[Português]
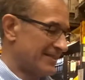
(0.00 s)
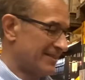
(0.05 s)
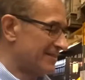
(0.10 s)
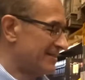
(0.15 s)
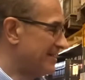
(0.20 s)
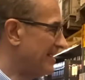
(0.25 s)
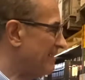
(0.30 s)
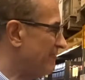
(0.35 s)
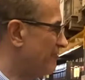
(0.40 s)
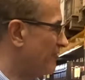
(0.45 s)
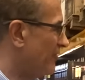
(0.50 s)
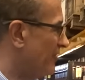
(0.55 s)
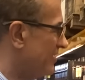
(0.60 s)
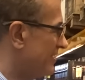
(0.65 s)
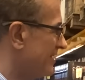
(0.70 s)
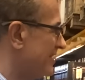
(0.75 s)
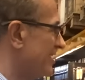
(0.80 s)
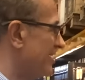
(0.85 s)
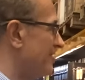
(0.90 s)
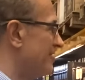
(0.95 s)
Tá fora
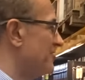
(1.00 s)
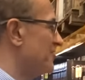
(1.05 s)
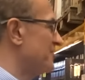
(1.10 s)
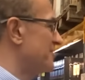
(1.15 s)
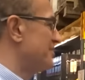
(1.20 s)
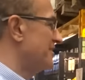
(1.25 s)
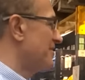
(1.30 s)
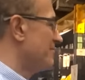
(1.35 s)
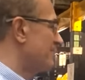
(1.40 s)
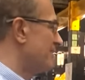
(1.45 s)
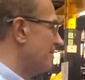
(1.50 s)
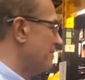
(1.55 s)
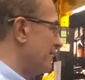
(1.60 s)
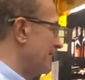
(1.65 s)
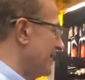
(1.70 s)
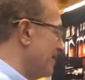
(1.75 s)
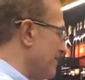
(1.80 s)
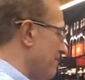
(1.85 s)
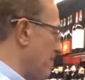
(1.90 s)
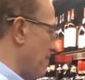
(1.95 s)
então, é docinho também.